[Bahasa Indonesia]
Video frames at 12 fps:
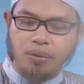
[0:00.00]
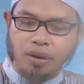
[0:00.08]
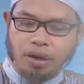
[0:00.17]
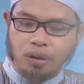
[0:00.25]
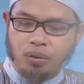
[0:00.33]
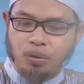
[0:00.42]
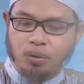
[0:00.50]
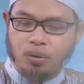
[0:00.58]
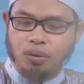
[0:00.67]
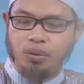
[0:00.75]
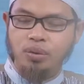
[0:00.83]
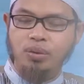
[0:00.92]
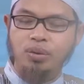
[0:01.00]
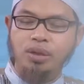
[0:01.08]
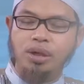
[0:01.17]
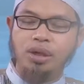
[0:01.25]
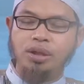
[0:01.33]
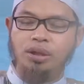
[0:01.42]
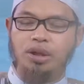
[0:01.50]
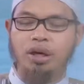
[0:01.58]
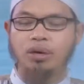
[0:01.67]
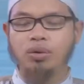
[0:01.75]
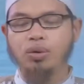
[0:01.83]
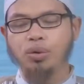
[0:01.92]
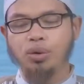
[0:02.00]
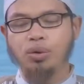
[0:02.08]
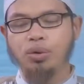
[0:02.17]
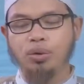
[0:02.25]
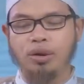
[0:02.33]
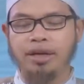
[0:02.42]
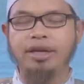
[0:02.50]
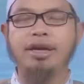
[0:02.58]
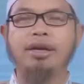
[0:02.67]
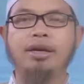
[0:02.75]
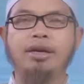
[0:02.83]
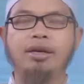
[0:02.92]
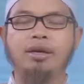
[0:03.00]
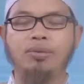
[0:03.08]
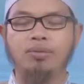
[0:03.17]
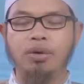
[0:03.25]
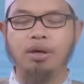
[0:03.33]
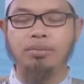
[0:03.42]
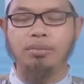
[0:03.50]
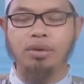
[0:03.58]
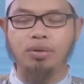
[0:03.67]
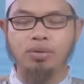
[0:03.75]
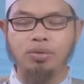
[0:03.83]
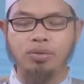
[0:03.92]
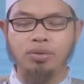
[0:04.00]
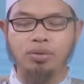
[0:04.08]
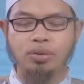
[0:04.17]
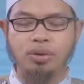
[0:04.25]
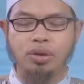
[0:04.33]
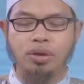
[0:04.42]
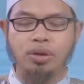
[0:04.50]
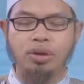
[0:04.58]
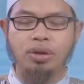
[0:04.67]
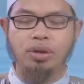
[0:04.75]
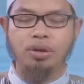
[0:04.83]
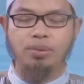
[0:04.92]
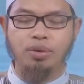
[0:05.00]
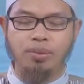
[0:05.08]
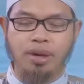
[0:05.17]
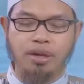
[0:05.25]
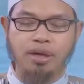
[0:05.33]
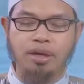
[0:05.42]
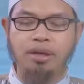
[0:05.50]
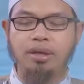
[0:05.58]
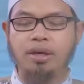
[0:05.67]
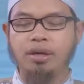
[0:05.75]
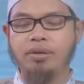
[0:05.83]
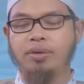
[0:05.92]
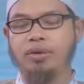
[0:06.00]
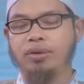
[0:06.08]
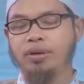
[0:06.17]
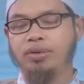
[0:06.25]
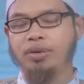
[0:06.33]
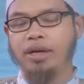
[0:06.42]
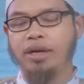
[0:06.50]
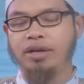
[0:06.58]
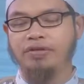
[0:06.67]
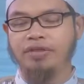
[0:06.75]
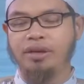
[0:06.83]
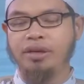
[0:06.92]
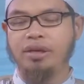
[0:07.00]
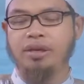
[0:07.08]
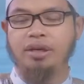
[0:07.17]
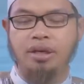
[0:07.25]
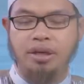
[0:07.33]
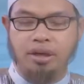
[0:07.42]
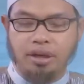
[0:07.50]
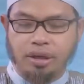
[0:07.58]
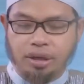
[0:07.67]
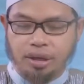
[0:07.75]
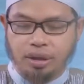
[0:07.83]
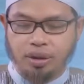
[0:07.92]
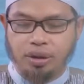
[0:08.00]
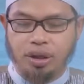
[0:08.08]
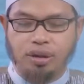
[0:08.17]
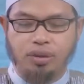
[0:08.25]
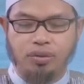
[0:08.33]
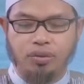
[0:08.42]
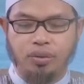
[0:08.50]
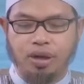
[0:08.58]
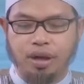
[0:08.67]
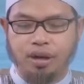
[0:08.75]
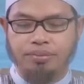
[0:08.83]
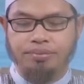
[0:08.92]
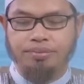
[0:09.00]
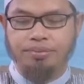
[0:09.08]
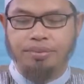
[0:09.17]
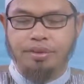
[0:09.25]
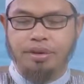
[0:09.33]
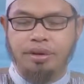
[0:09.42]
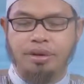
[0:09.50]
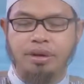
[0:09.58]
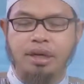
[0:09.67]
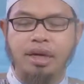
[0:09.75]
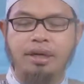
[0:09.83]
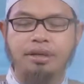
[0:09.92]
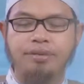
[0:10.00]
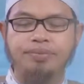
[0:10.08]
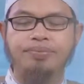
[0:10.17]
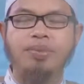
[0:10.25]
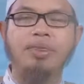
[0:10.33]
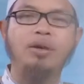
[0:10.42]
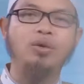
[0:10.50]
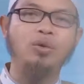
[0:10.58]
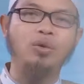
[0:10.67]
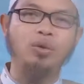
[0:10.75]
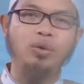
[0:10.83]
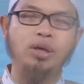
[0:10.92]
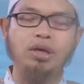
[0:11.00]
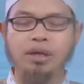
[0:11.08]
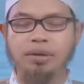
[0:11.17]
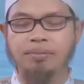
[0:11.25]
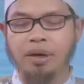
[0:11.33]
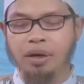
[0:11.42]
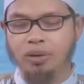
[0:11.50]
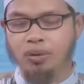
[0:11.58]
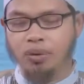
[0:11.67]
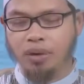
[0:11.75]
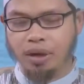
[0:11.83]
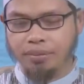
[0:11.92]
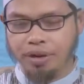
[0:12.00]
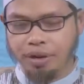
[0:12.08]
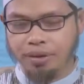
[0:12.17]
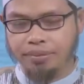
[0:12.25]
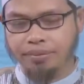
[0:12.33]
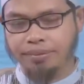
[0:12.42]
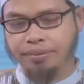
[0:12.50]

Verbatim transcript: Wa yakulu شيخ شيوخنا محمد ابن مانع rahimahullah تعالى في إرشاد الطلاب dan guru dari para guru kami